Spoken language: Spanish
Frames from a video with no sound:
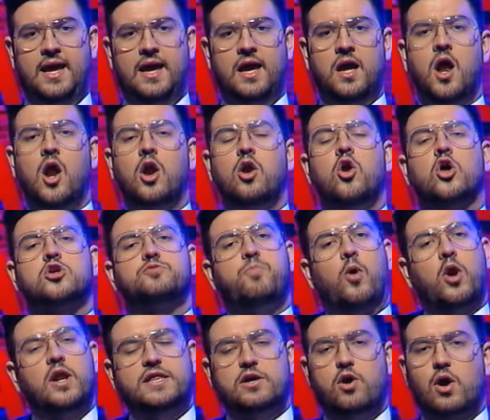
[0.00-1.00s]
¿eh? los
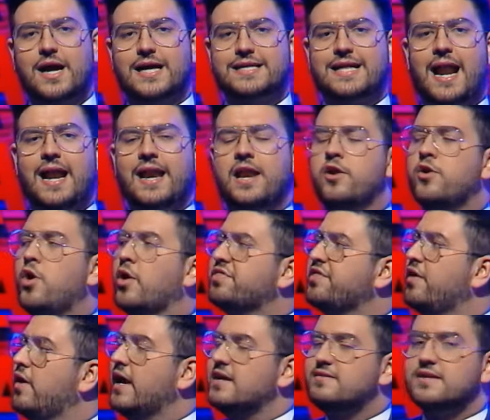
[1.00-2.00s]
políticos catalanes no
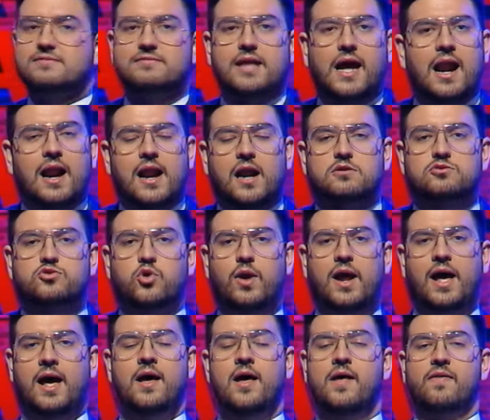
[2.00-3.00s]
soléis estar a la
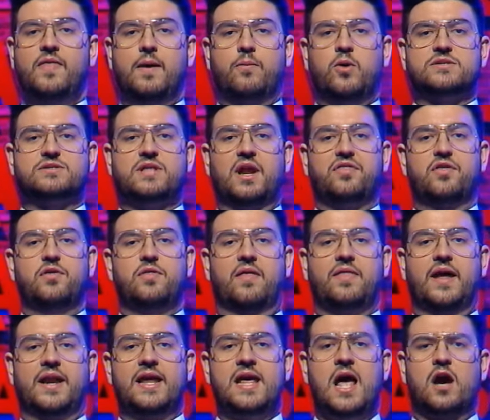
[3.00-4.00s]
altura de vuestra
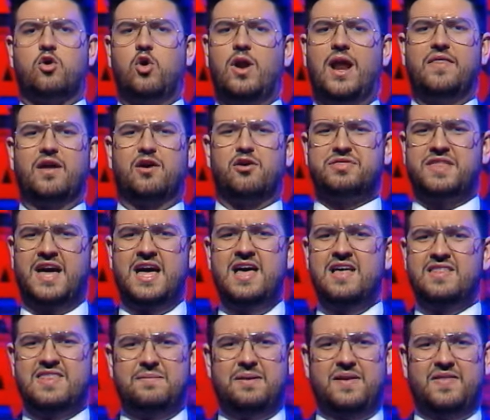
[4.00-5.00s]
ciudadanía con la de cosas
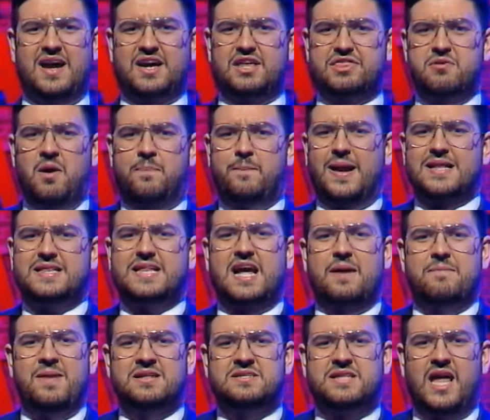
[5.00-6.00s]
de verdad que somos
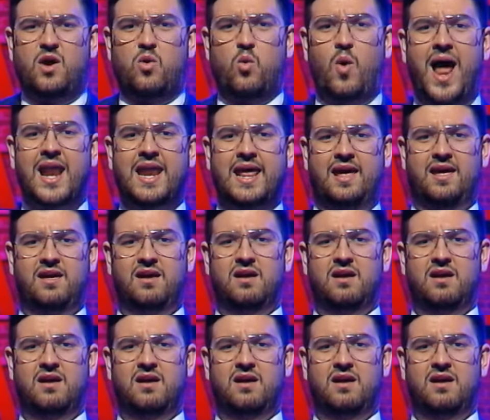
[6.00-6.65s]
prácticamente iguales.